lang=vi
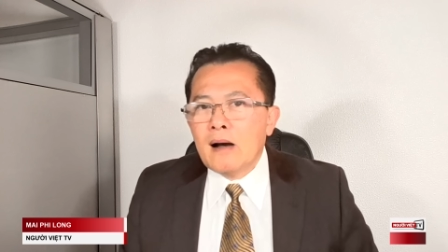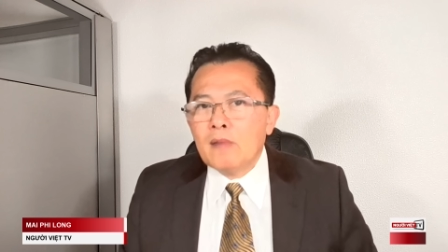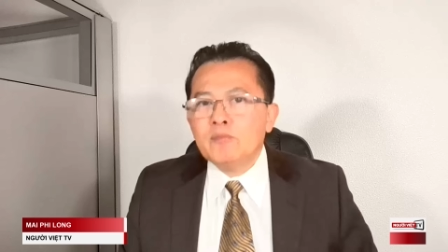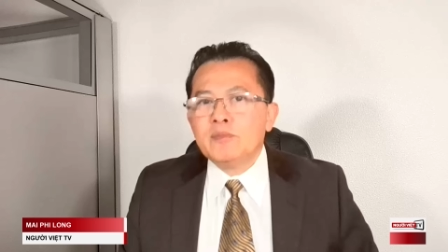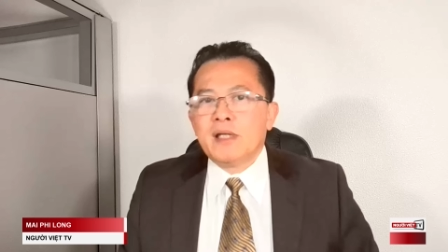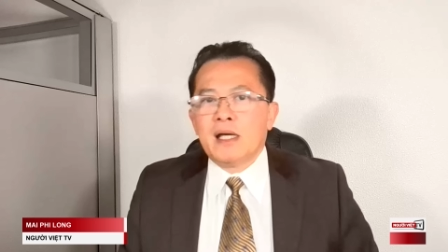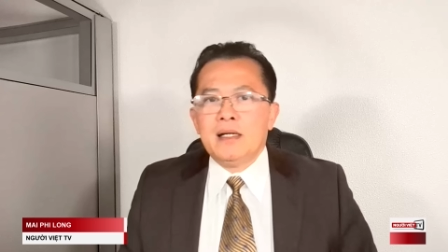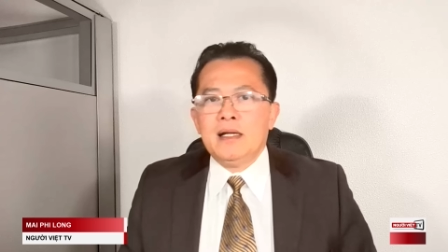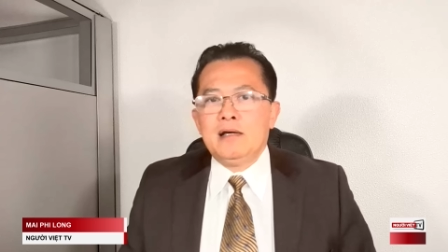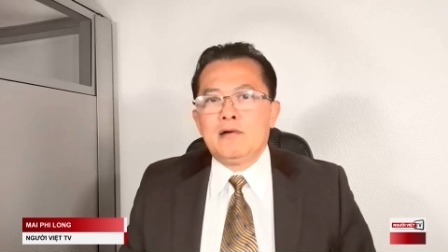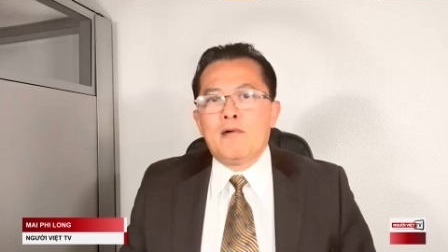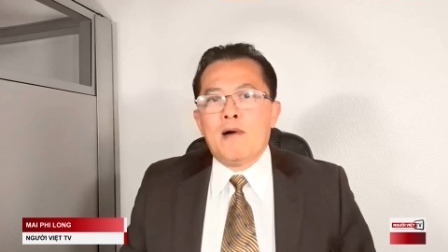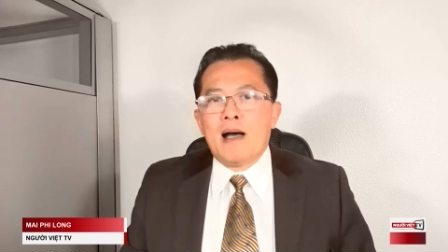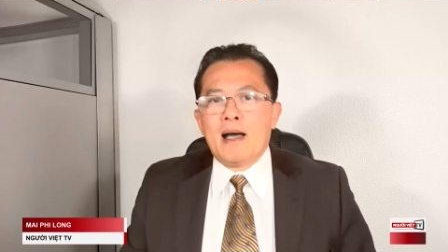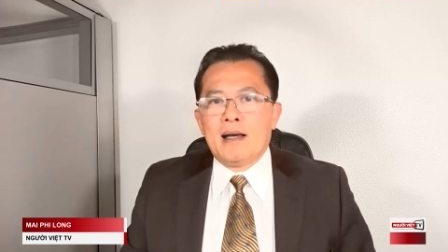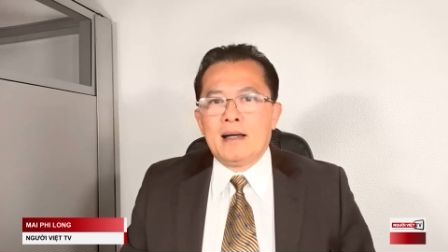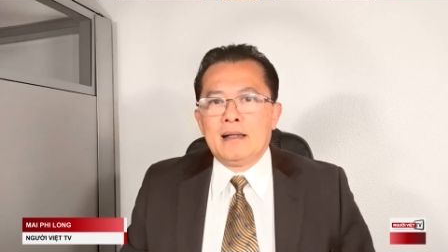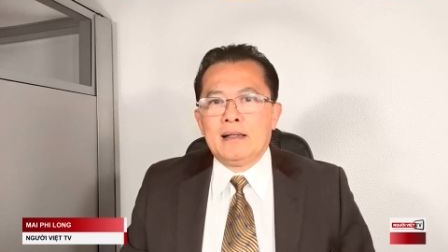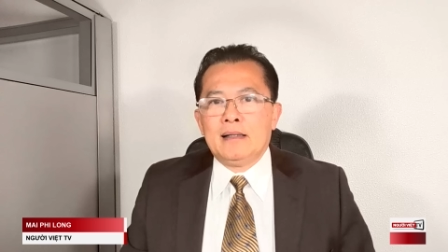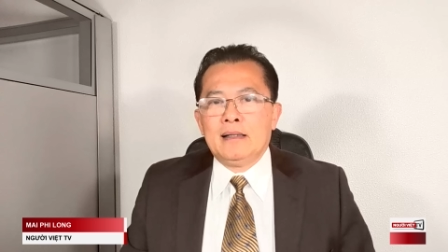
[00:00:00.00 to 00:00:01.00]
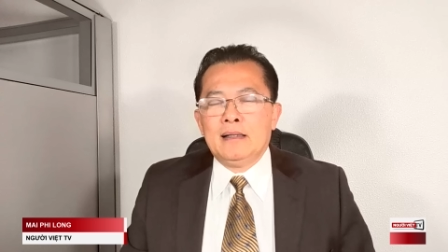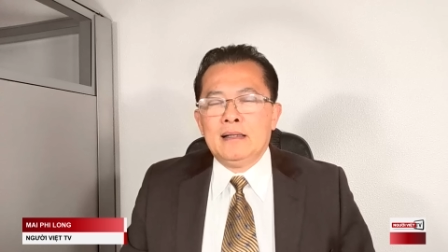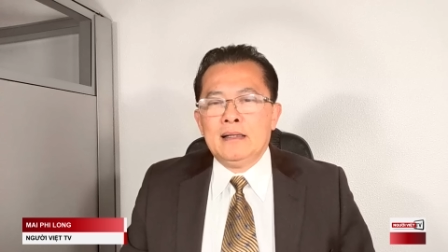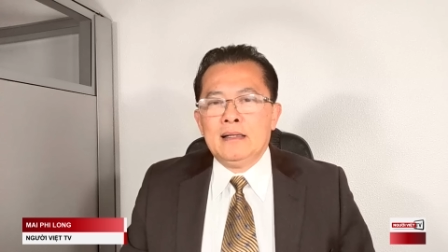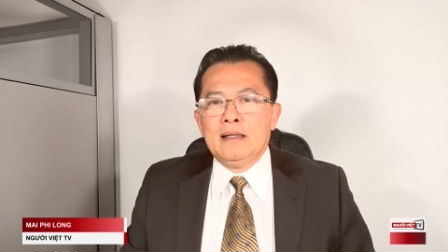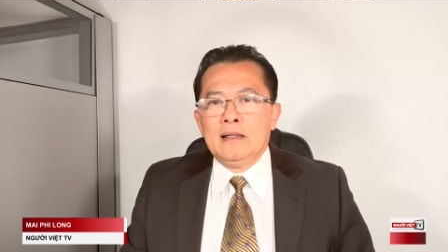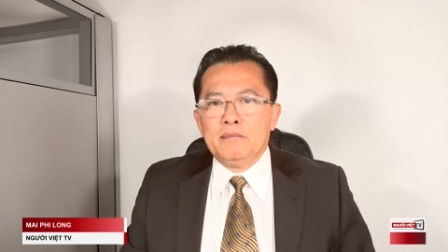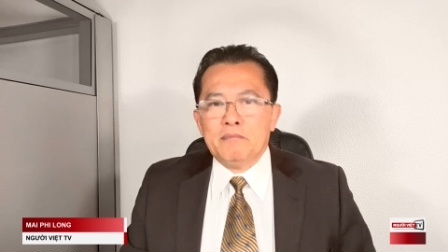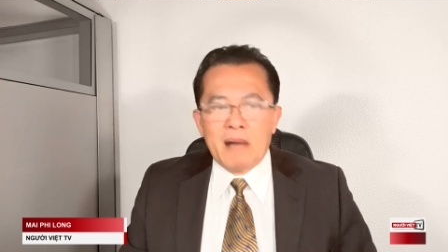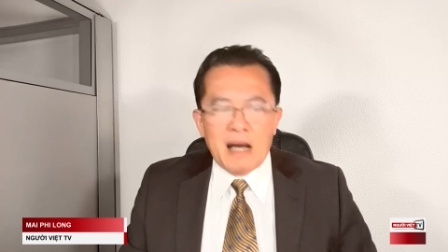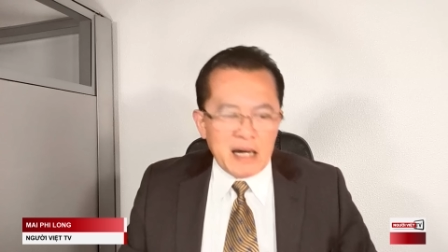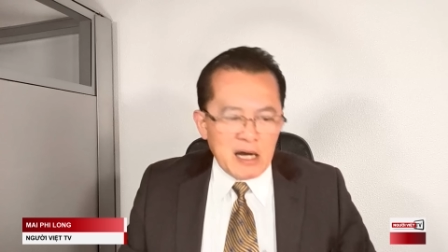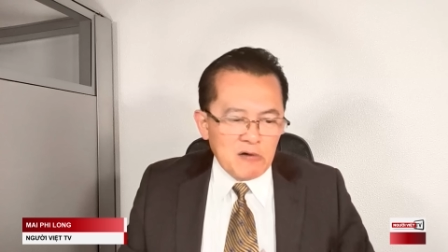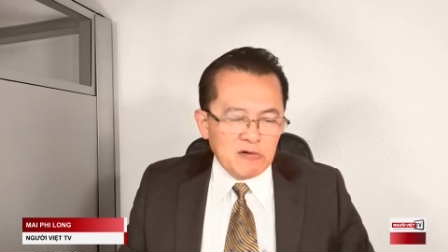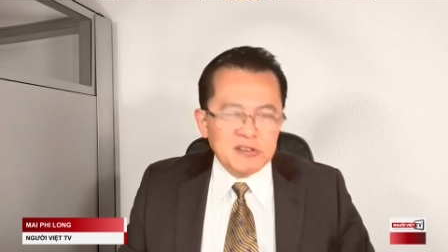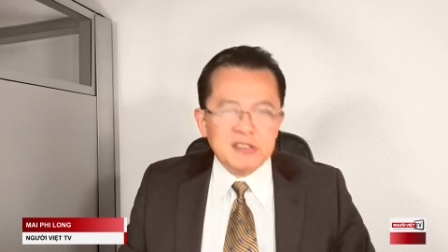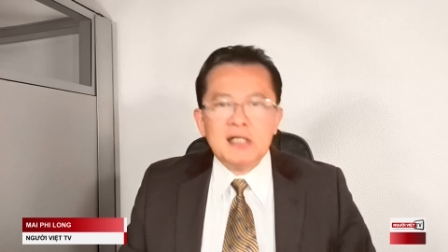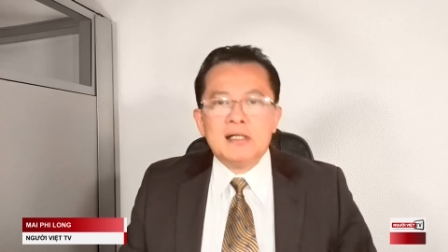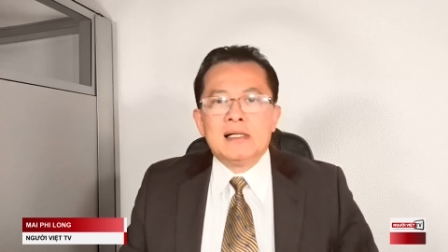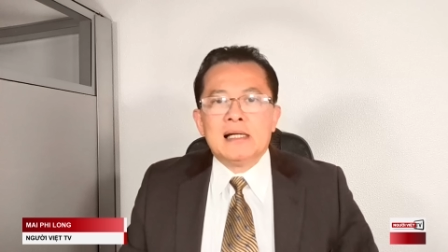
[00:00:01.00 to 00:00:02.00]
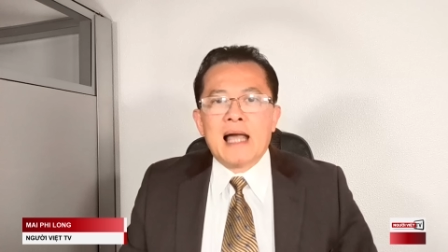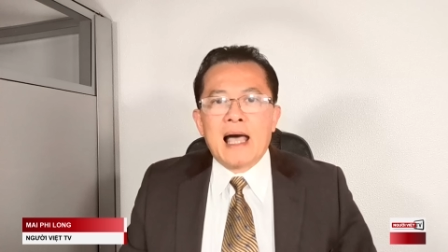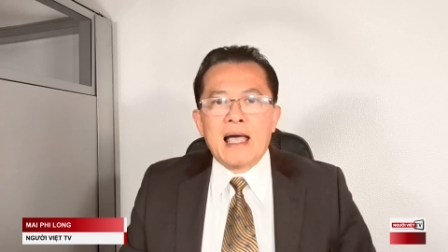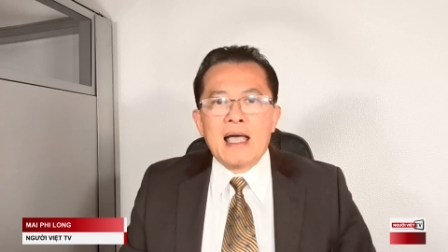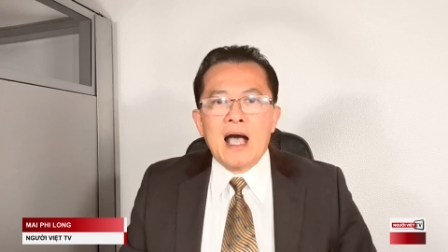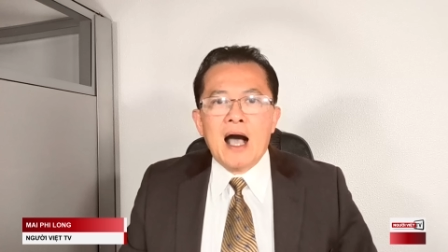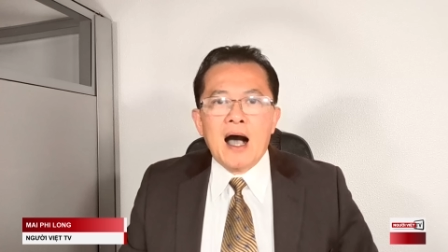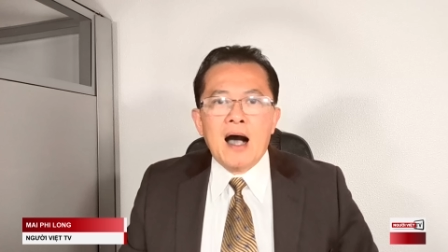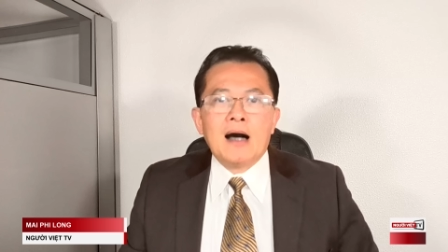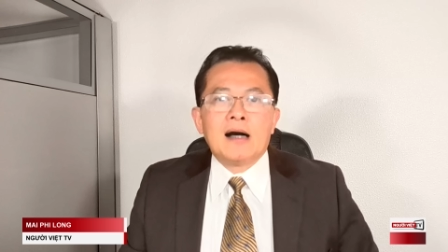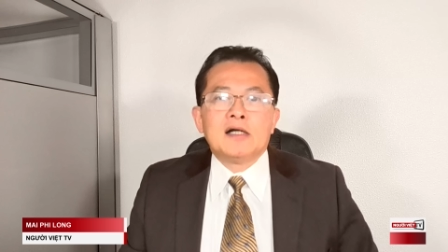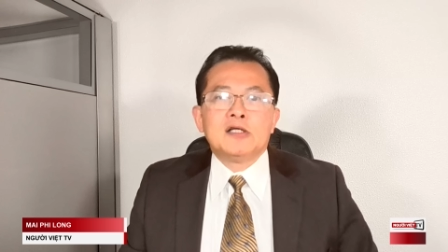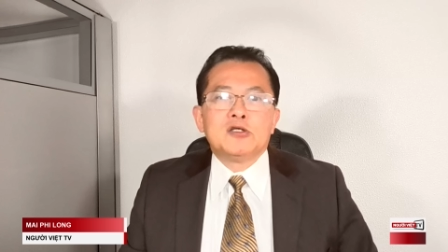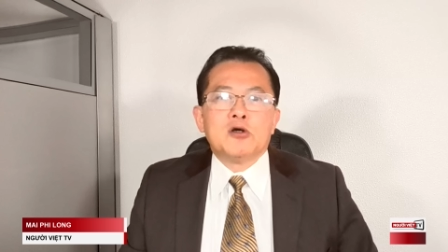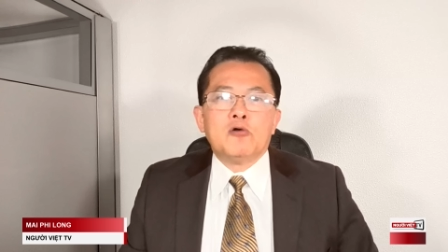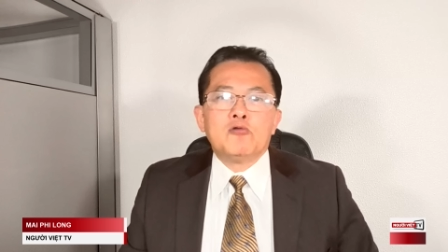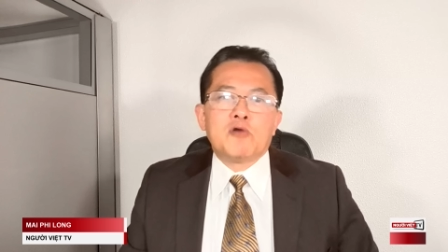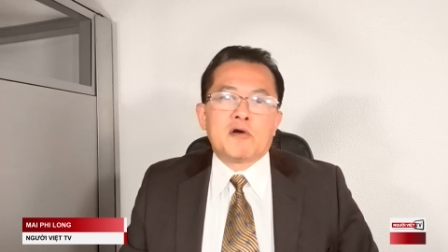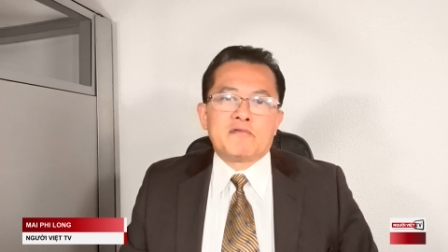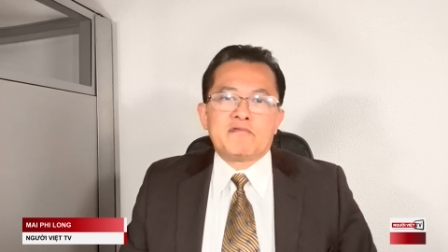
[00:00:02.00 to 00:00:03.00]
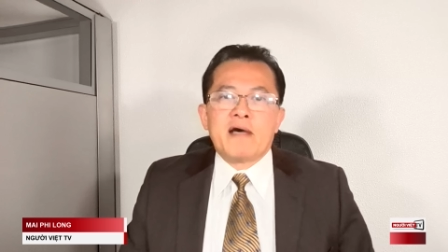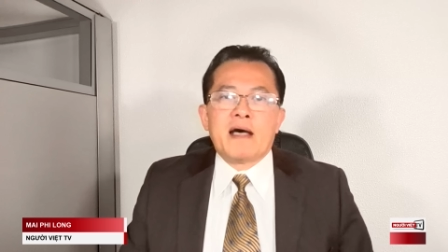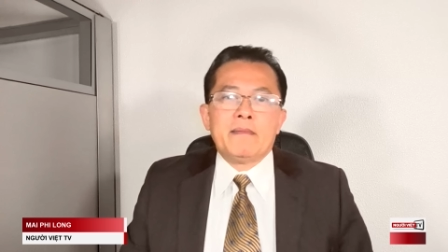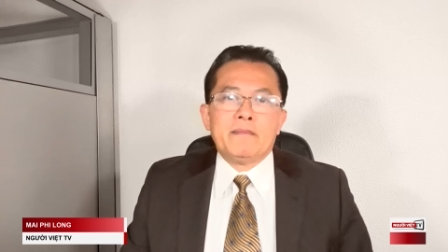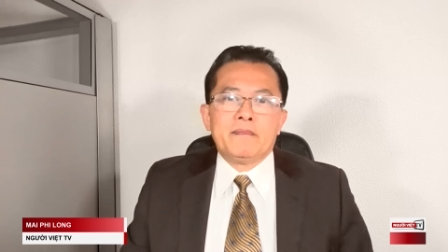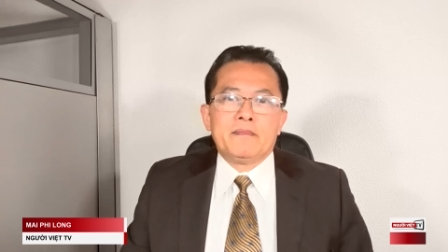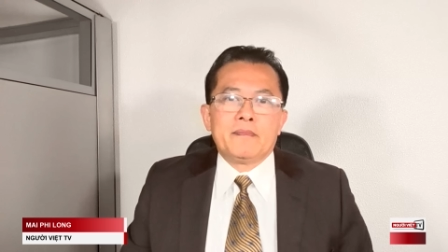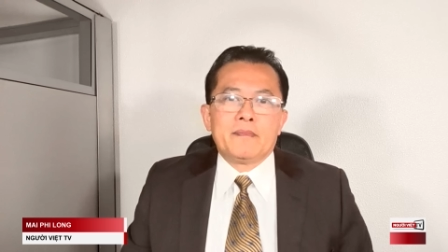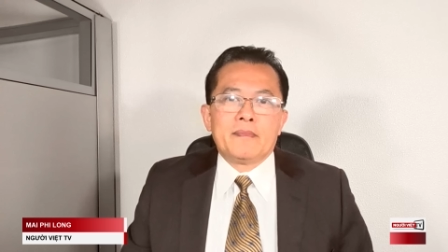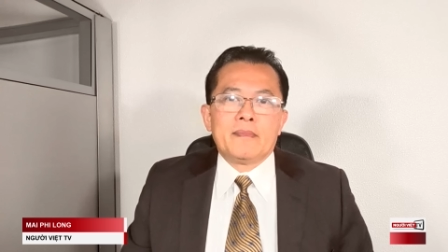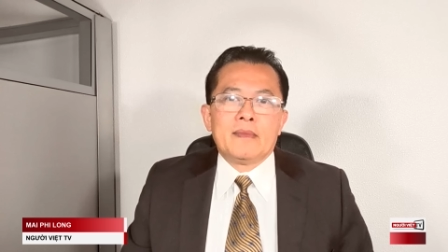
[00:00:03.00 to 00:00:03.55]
không thể đi qua bà đều dừng lại ở cái chỗ luật pháp